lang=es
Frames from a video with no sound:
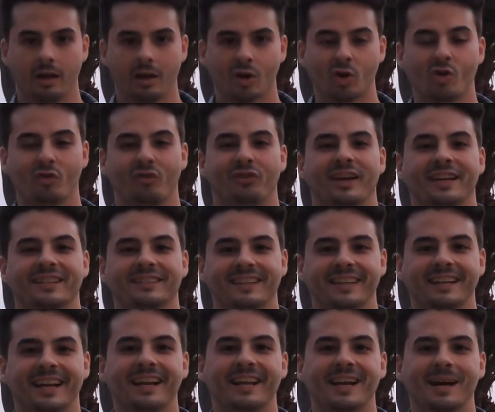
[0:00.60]
Confianza en
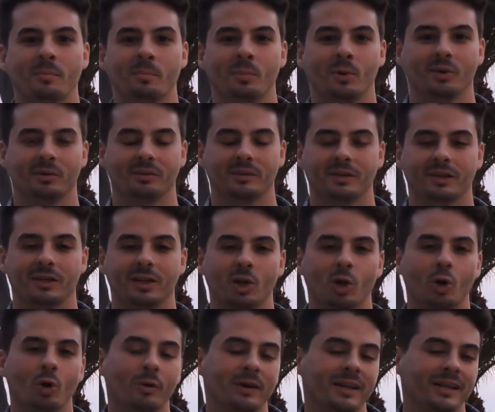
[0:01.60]
el cambio.
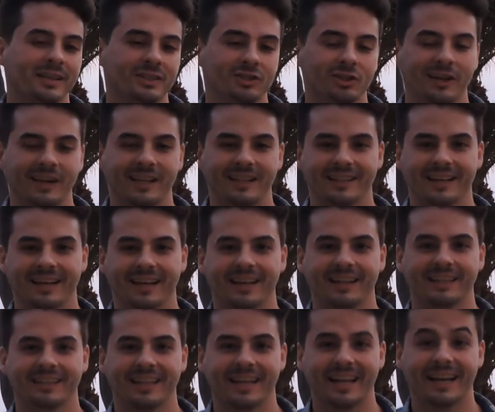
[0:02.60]
Jóvenes Nacionalistas
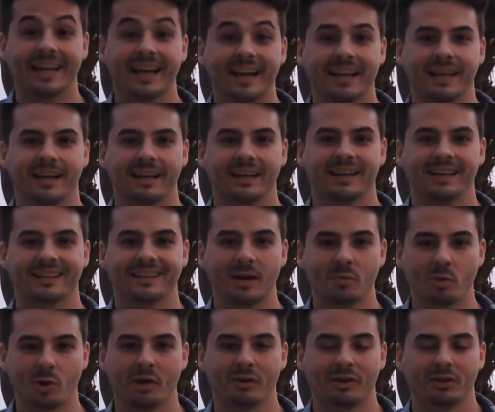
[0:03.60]
de Canarias
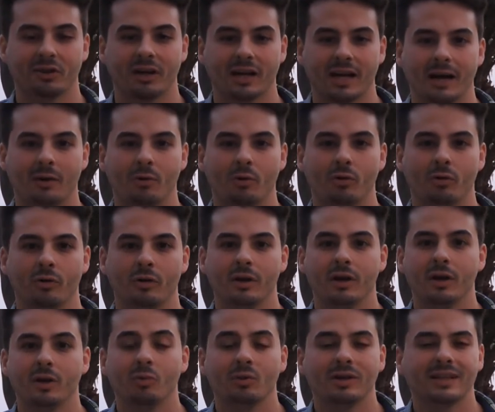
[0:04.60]
estamos llevando a cabo
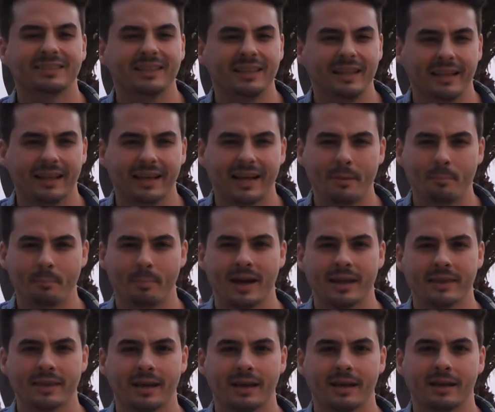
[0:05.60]
una serie de
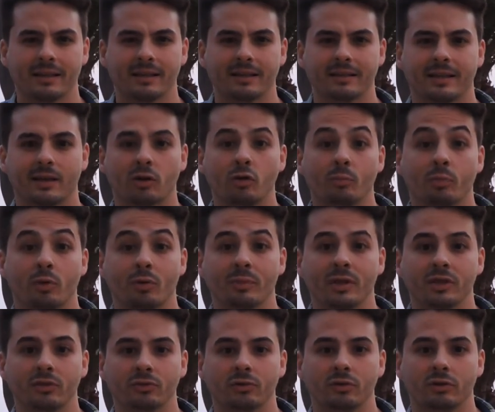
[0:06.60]
campañas de
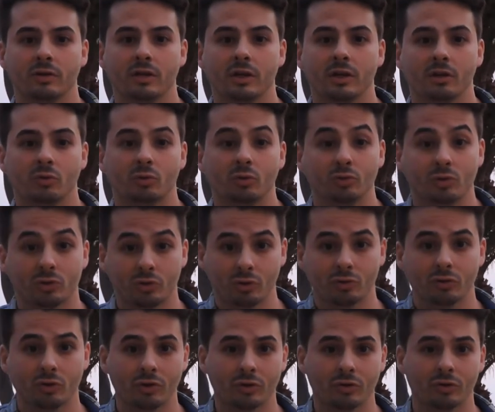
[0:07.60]
compromiso con nuestro
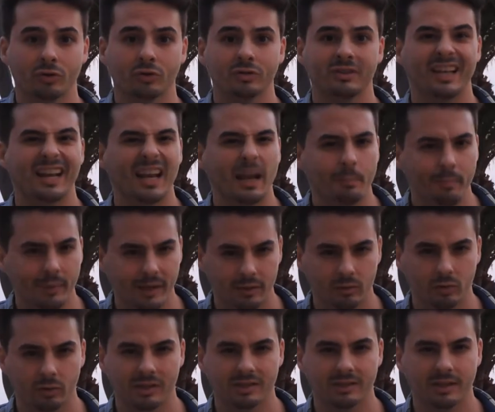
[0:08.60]
entorno, de
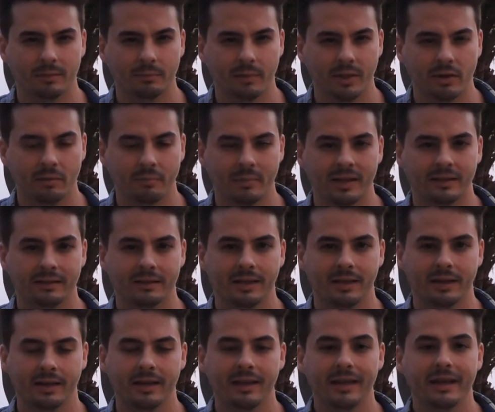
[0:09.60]
respeto hacia el medio ambiente
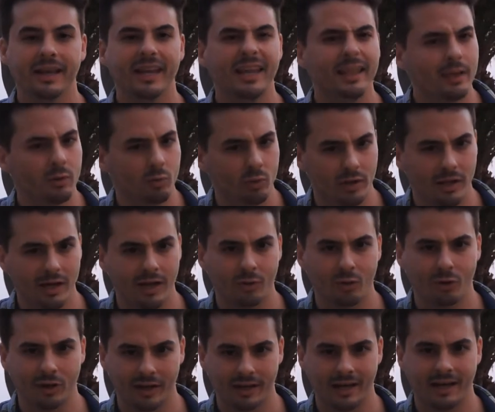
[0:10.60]
y de cuidado
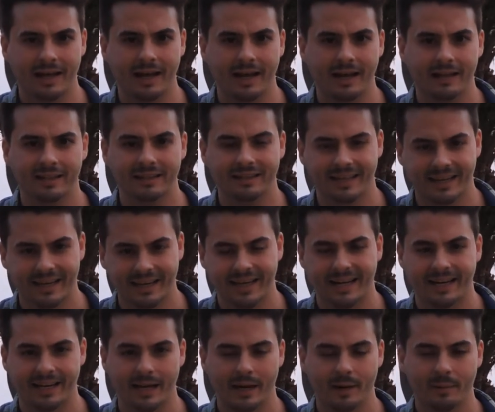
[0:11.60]
en general de
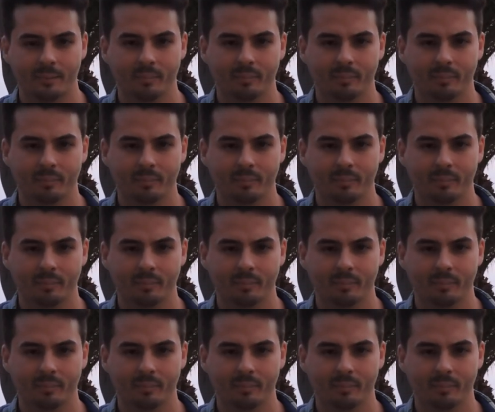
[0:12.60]
Canarias.